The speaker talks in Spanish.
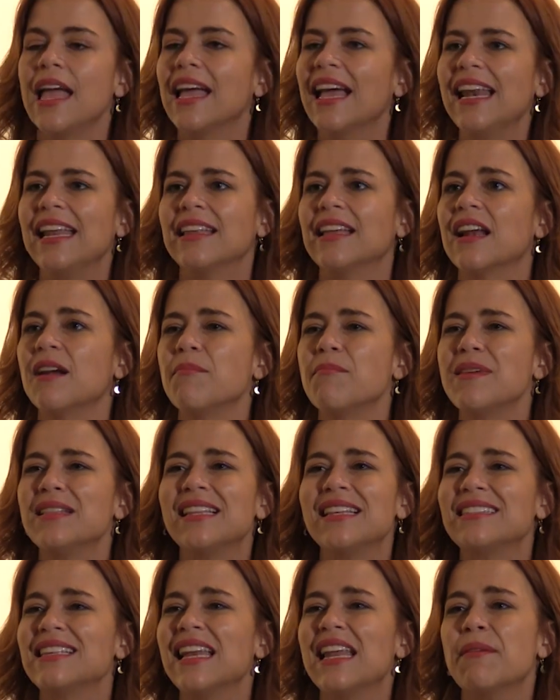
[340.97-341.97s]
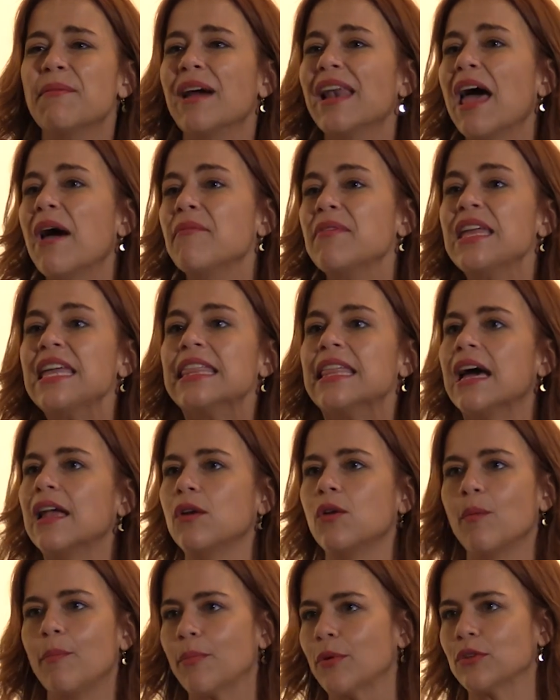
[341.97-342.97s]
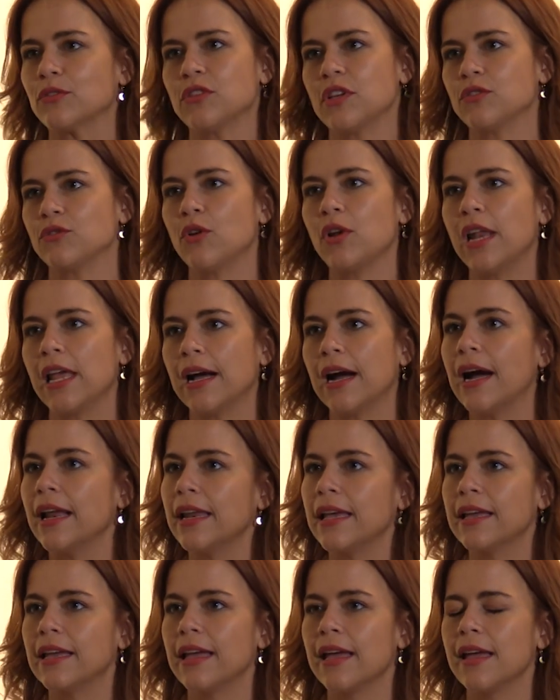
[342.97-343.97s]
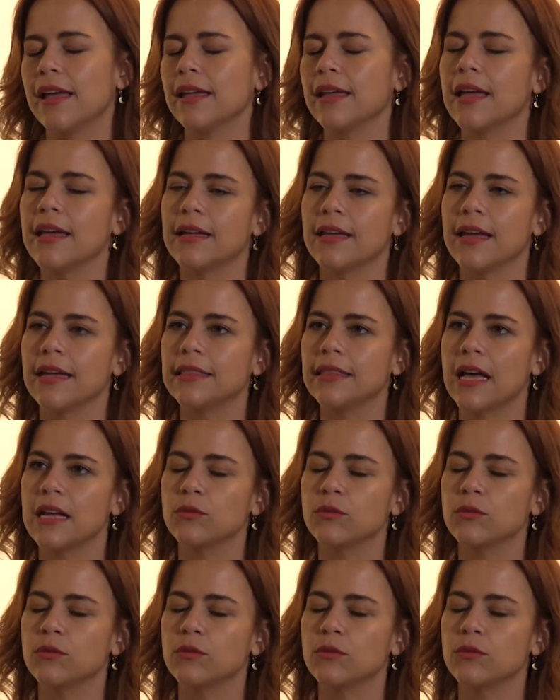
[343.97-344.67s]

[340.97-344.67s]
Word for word: que literalmente se le va la vida en los procesos legales que, está